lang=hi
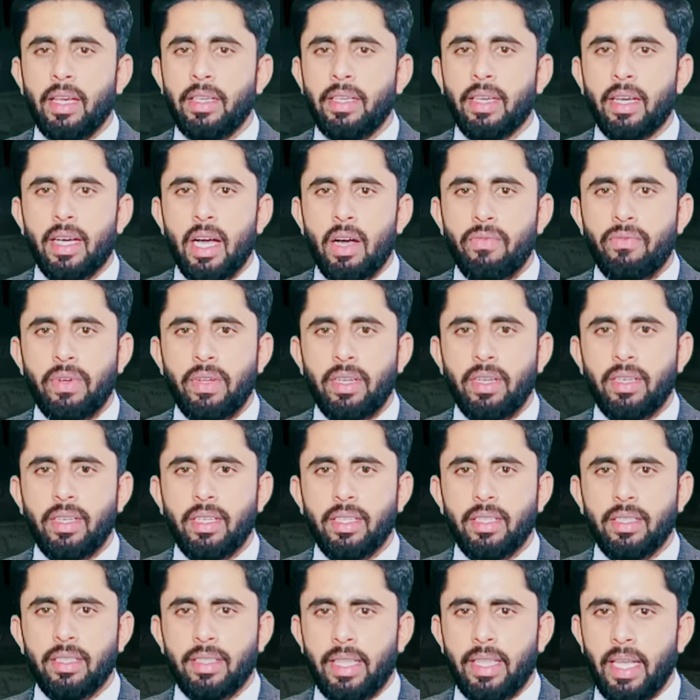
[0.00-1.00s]
ये काफिर
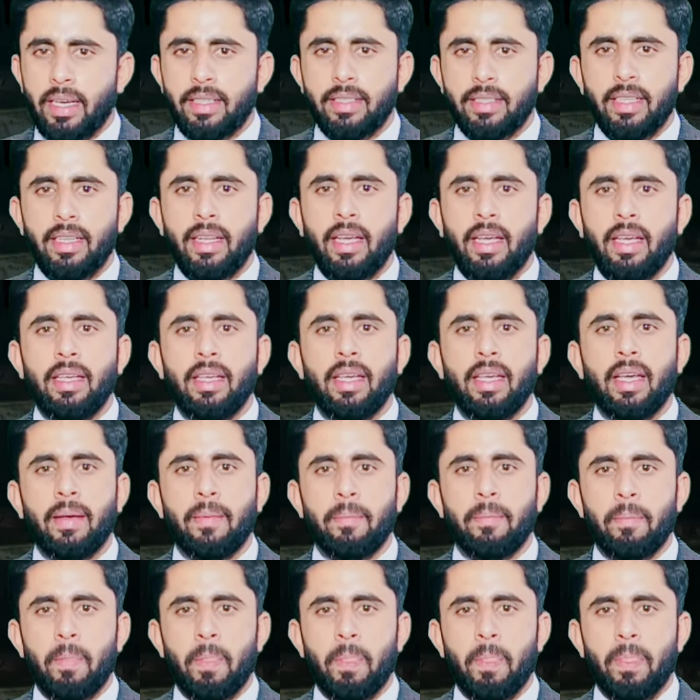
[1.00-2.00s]
देखते नहीं हैं
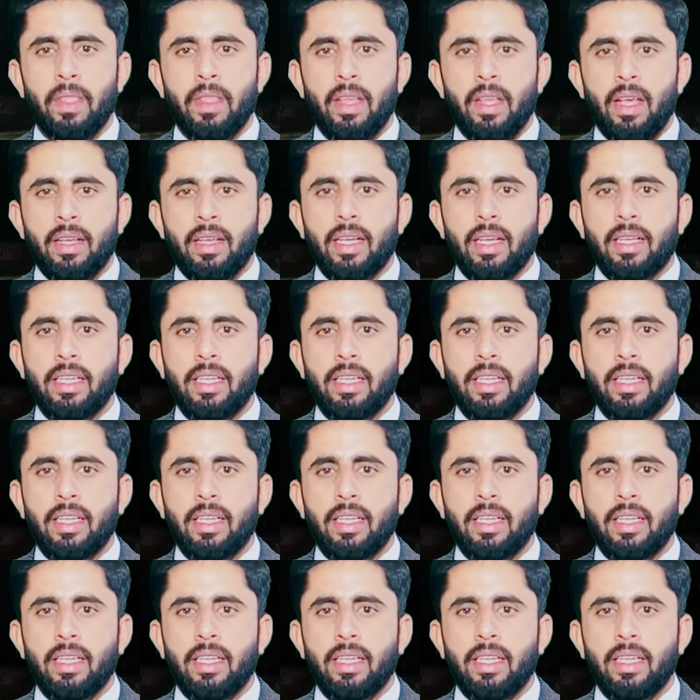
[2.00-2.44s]
कि